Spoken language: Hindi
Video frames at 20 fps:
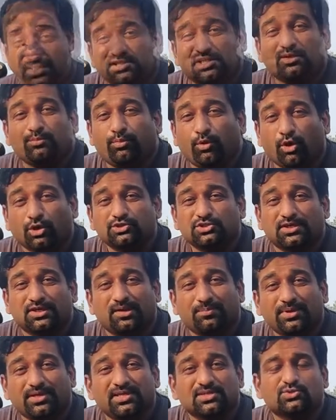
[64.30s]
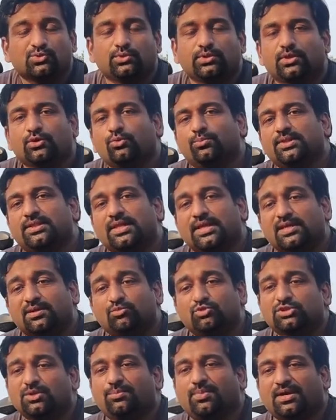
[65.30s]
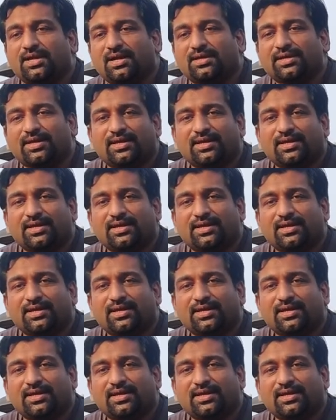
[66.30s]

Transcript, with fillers: आजकल बहुत जगह पे ये सुनने को मिलता है कि मुझे बड़ा